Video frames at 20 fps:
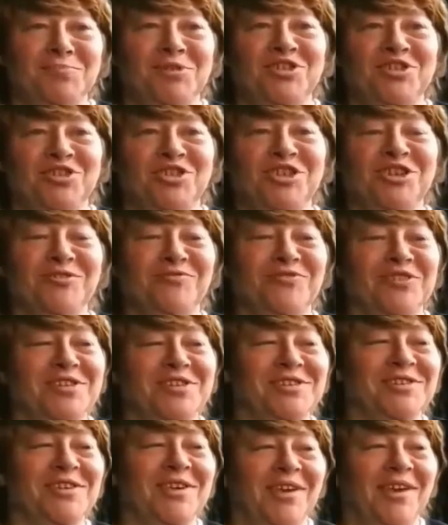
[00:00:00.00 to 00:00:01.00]
Tout
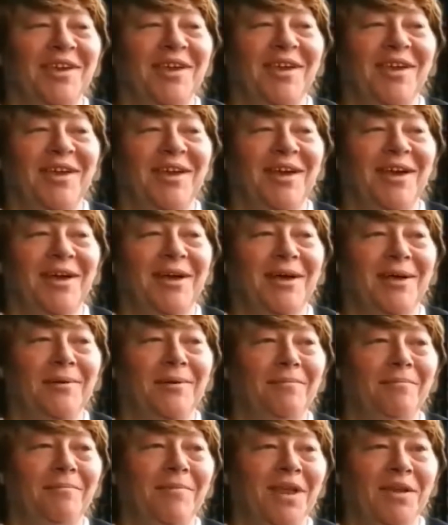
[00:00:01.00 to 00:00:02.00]
excitée, elle se
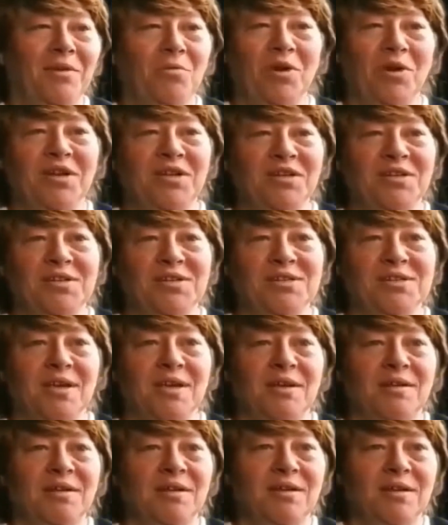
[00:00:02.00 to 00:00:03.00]
rend même chez la
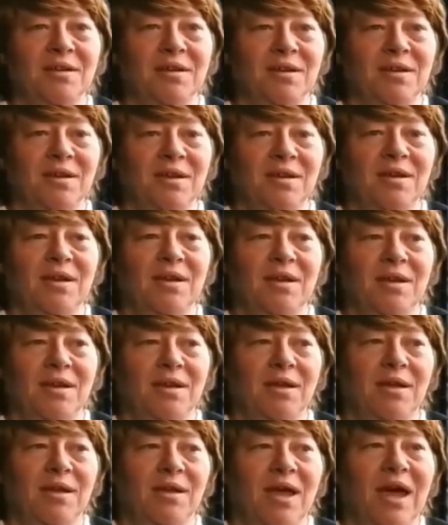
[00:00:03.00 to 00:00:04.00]
tante qu'elle connaissait
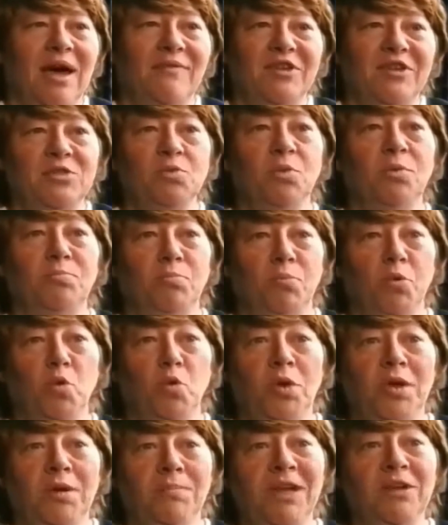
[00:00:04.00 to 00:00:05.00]
bien et lui dit que son
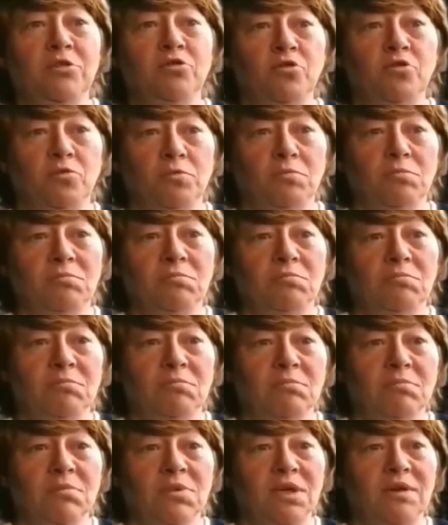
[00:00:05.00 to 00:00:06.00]
neveu a eu un
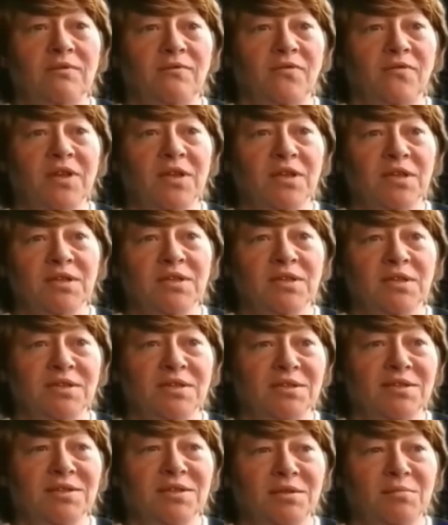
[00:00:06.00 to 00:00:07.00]
accident grave.
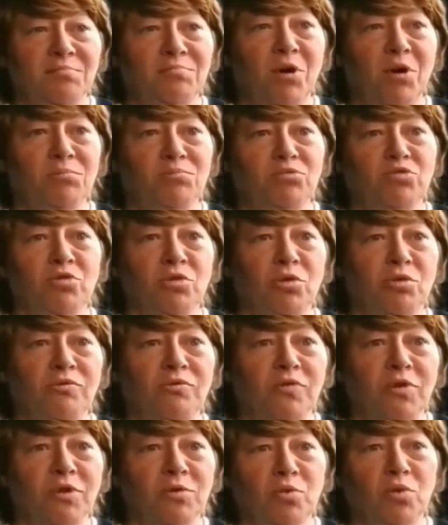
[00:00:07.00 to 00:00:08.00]
Mais en fait,
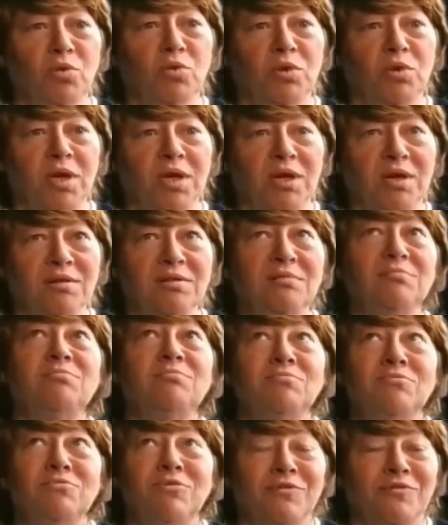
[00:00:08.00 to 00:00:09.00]
à ce moment-là, les
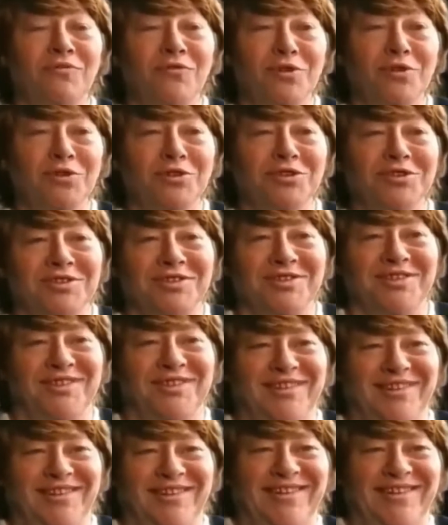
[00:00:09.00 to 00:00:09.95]
ouvriers, les électriciens,